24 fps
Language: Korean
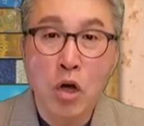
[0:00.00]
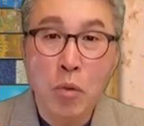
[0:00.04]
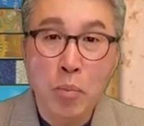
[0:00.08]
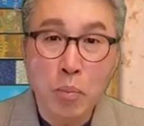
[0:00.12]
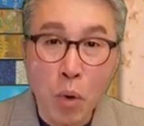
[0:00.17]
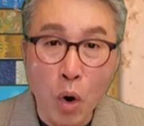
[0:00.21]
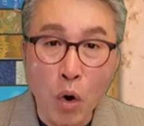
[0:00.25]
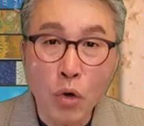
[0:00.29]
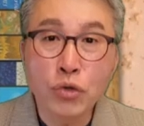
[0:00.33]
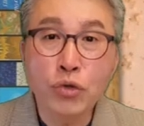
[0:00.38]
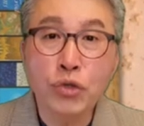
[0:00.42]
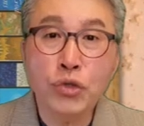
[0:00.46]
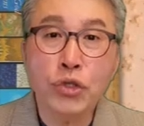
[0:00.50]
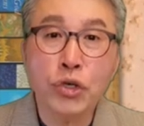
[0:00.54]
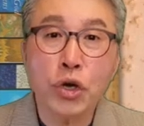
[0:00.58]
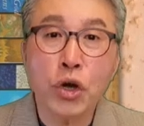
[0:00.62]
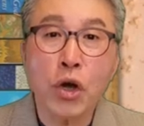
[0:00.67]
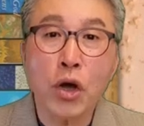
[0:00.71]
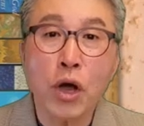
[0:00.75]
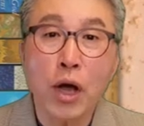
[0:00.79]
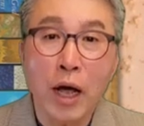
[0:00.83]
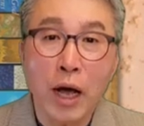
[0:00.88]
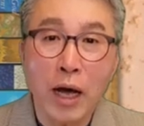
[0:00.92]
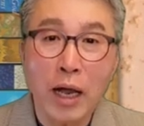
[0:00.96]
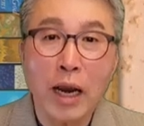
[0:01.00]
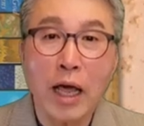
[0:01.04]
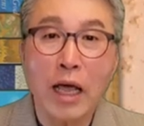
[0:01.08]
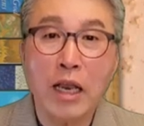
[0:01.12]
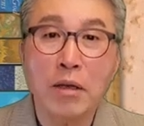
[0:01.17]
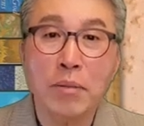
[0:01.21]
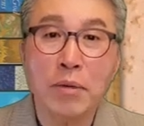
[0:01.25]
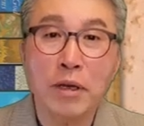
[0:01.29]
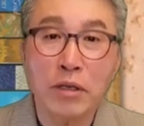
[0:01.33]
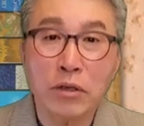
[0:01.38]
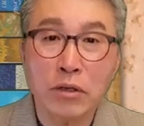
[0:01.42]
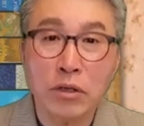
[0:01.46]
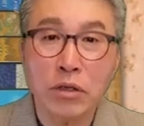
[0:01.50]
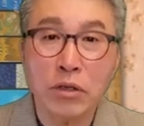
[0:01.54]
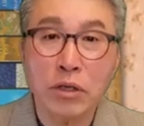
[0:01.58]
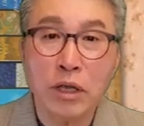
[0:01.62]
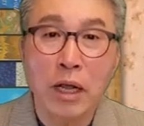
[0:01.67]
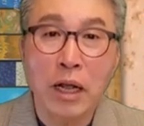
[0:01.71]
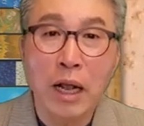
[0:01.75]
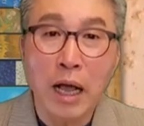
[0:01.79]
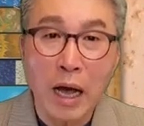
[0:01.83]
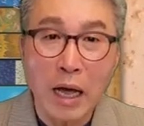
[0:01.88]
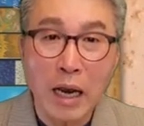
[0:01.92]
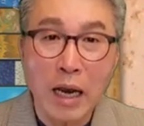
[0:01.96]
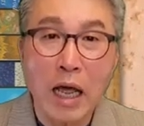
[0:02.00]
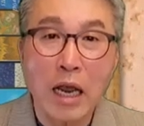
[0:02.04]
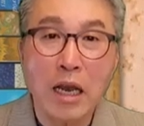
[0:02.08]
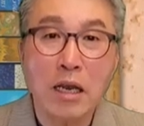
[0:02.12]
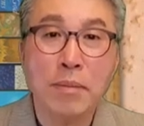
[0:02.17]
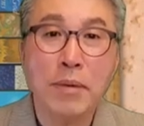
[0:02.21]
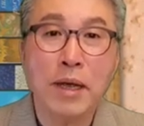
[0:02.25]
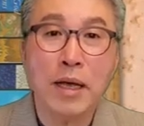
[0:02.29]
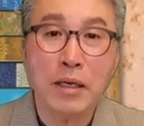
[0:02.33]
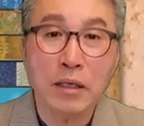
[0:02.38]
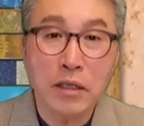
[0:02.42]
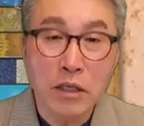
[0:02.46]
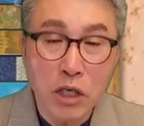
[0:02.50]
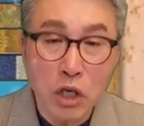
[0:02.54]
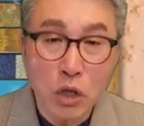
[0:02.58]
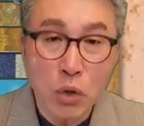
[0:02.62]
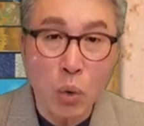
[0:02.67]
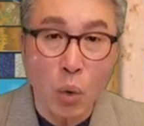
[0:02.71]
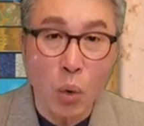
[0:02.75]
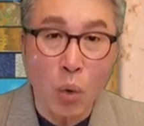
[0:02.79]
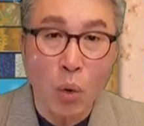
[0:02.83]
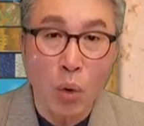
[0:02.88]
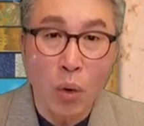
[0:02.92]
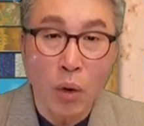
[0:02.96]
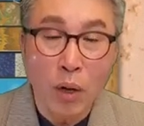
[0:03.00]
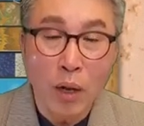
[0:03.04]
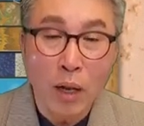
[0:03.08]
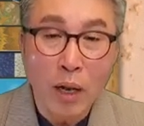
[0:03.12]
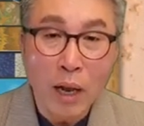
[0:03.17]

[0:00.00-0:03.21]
먼저 하나님의 뜻, 하나님의 의도,